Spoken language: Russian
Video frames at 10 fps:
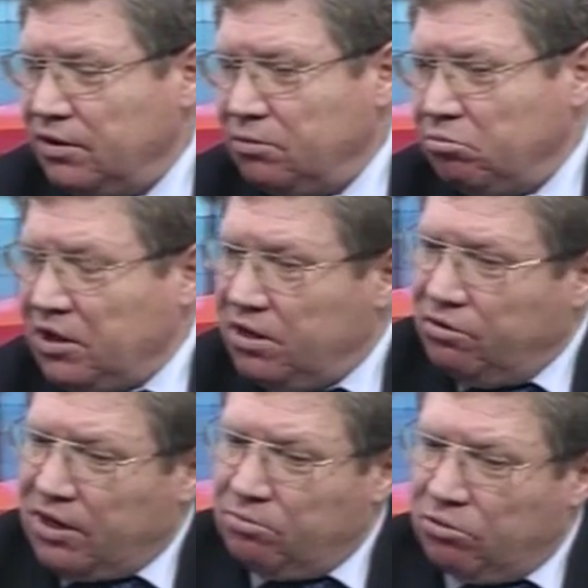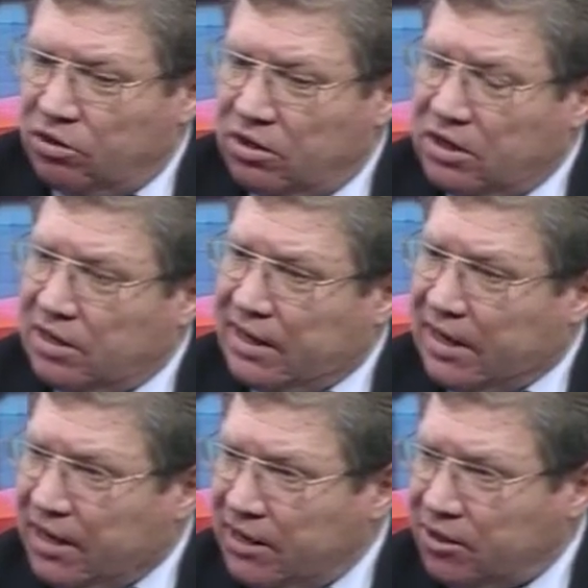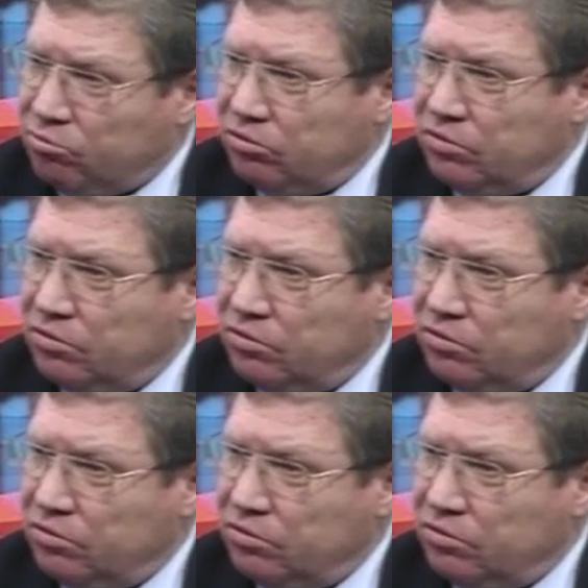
Мы говорим о реальном